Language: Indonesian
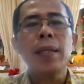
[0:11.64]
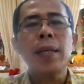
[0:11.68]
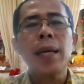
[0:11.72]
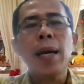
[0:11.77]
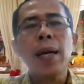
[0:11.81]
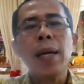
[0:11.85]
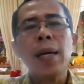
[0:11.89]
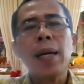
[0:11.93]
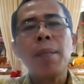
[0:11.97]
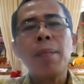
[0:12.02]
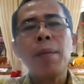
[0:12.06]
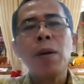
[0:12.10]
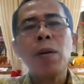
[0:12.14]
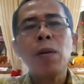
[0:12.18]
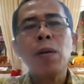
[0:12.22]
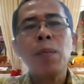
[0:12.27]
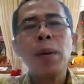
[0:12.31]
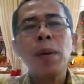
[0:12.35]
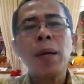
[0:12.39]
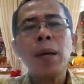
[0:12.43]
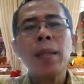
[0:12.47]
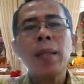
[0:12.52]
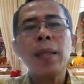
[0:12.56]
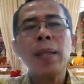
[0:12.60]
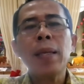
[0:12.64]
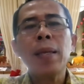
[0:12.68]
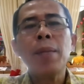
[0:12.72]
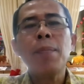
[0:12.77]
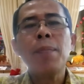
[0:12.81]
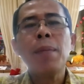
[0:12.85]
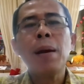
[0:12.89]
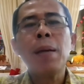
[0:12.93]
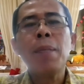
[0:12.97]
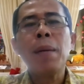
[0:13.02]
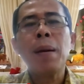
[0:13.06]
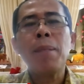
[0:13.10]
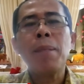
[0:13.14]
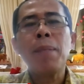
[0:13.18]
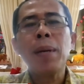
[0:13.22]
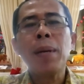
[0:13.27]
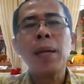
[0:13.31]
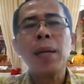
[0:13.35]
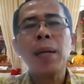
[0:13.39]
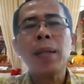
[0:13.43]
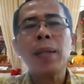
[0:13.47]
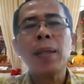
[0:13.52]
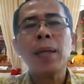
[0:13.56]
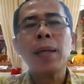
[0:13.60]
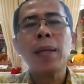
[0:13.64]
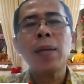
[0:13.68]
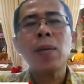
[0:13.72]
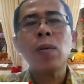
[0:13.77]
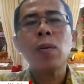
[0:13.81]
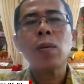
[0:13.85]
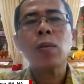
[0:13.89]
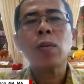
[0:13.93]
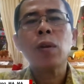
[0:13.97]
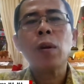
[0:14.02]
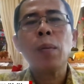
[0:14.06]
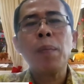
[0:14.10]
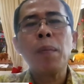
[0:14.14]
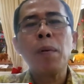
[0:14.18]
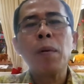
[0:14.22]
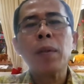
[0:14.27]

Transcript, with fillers: Yang kami hormati Bapak Pendeta Dr.